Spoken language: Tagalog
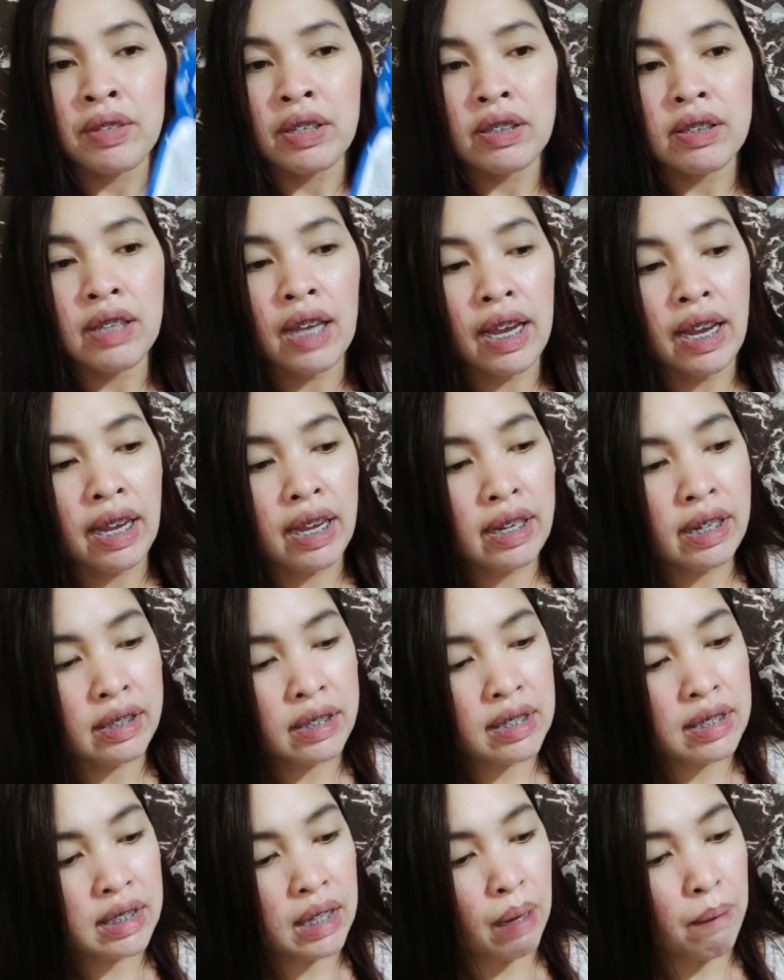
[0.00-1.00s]
Then, at
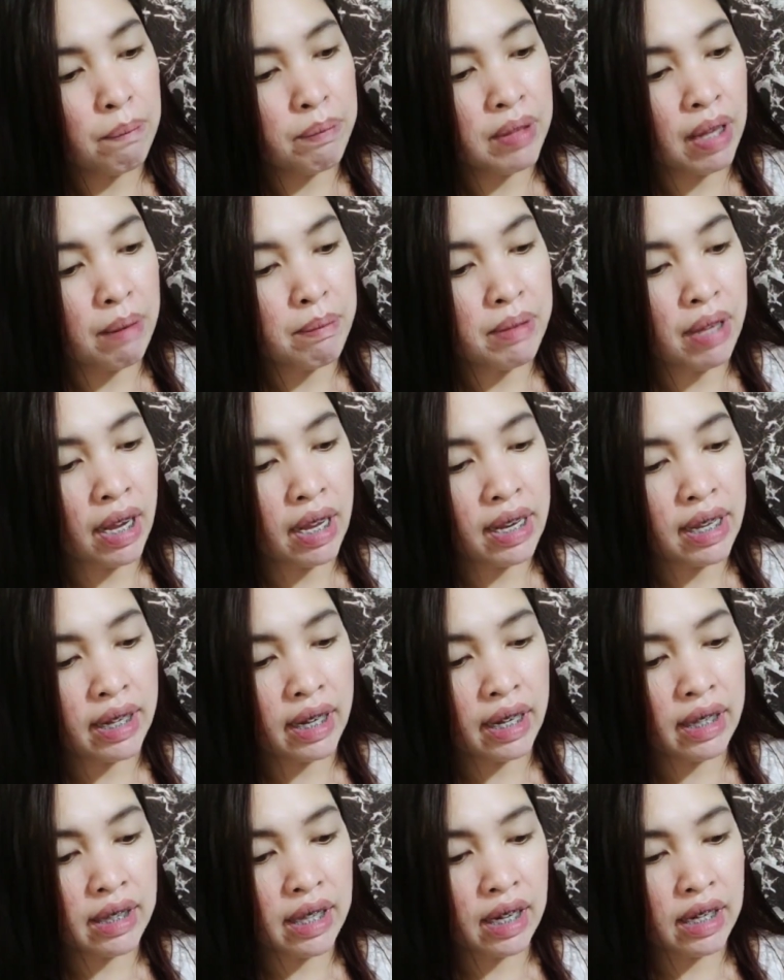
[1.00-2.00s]
the same time,
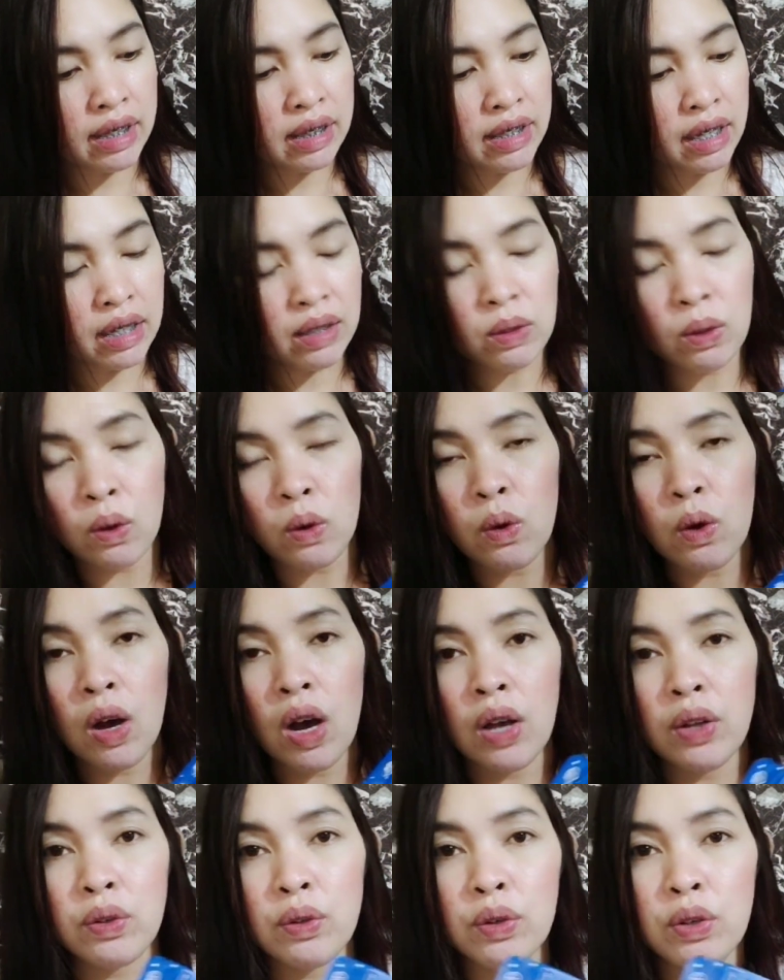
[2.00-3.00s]
nakalagay na rin dito kung
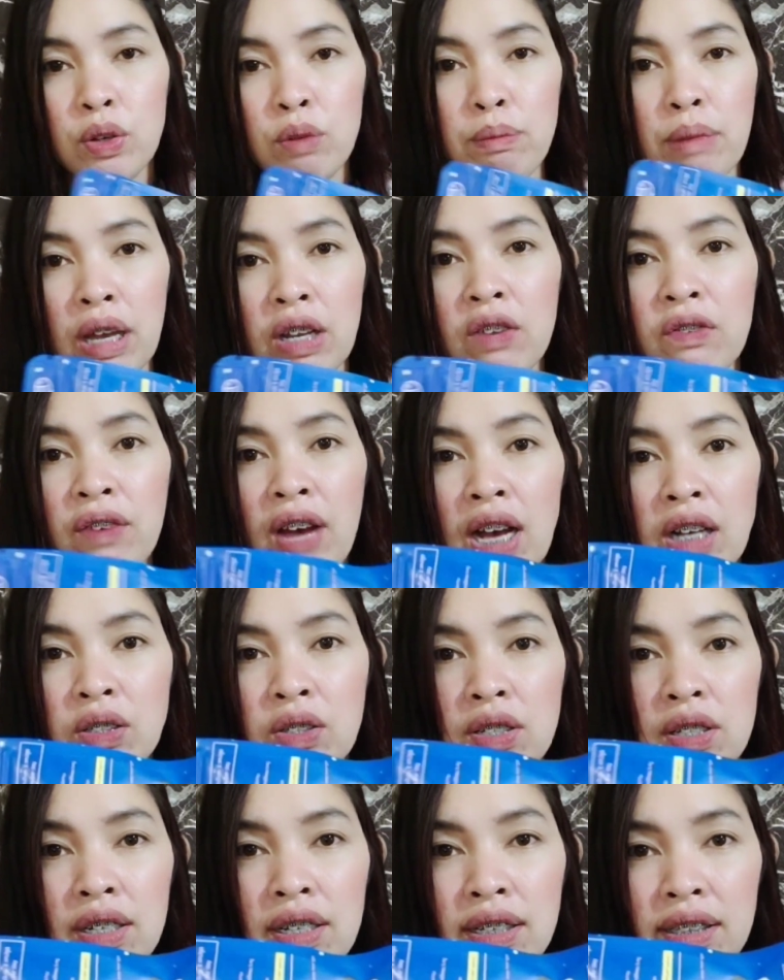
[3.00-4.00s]
ano yung
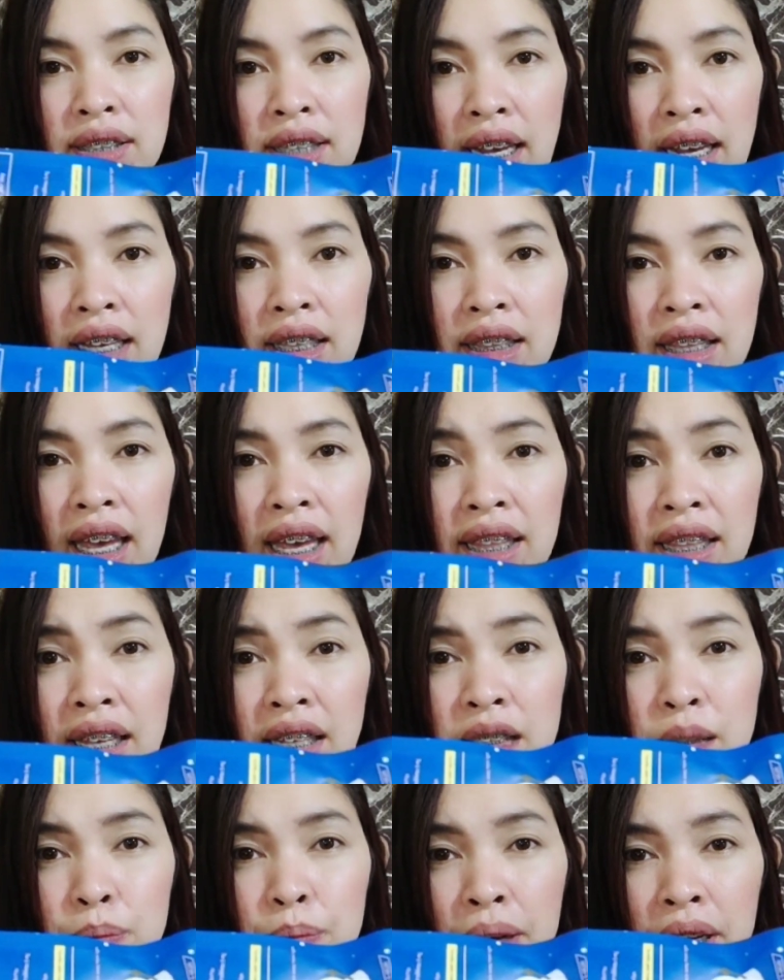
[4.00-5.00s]
manufacturing date and
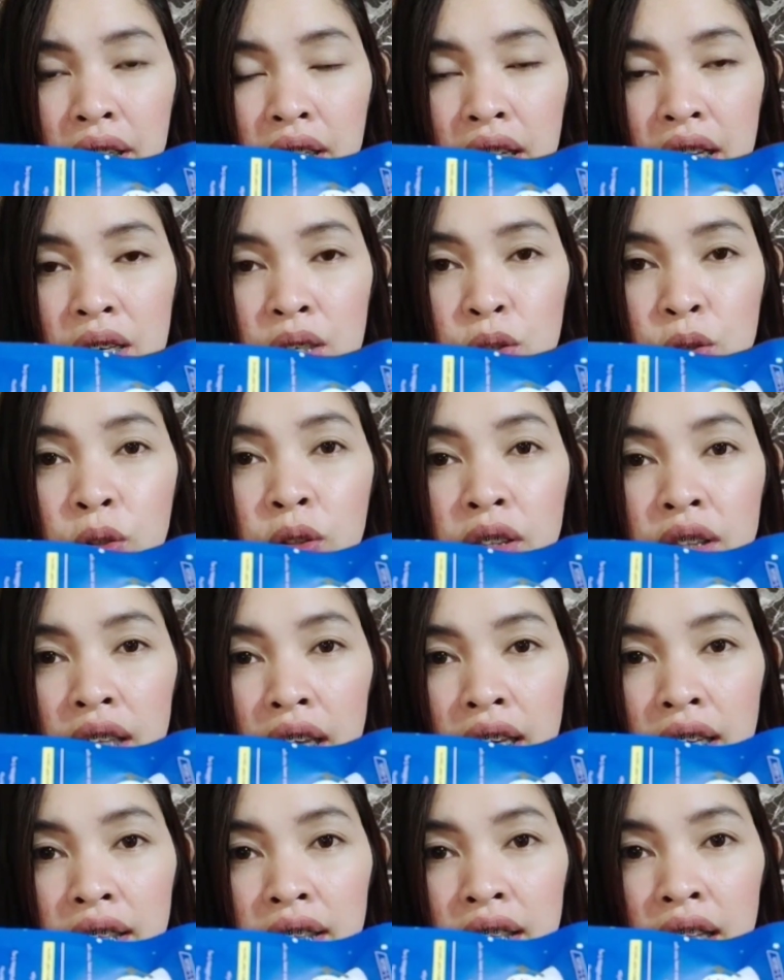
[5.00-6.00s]
expiration
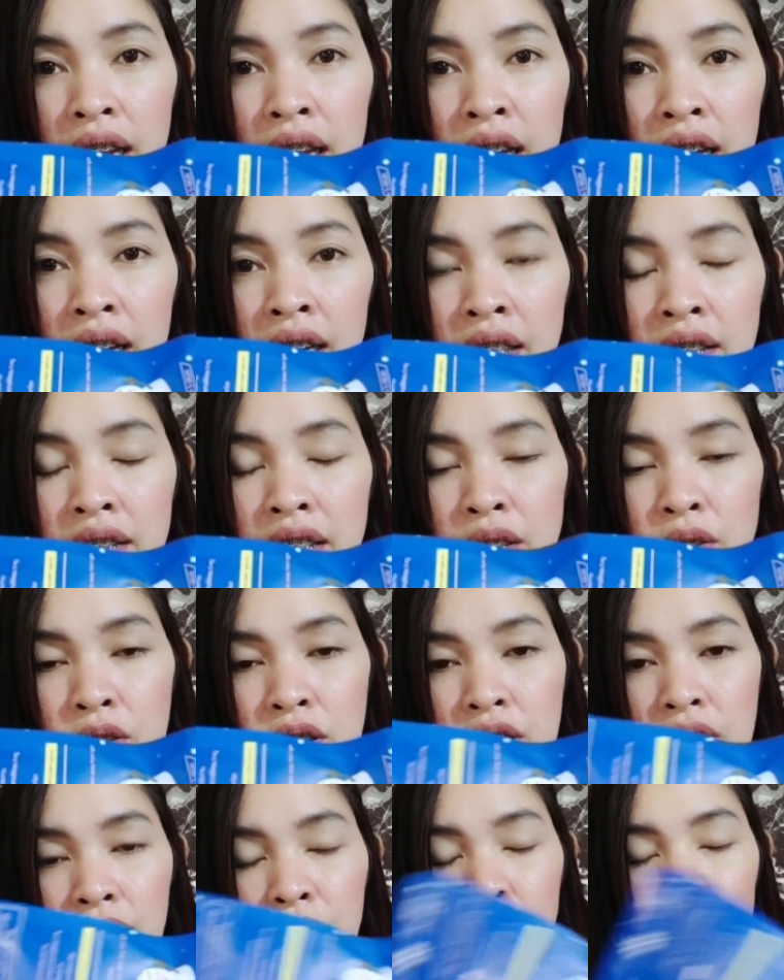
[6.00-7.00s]
date dito
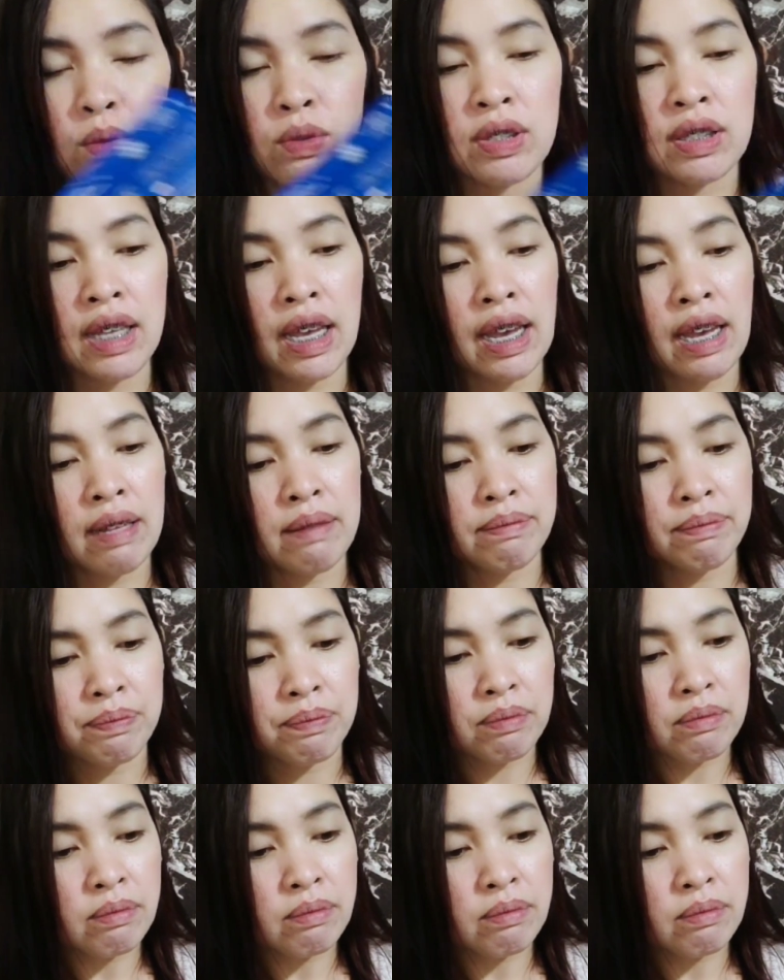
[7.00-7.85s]
sa frozen.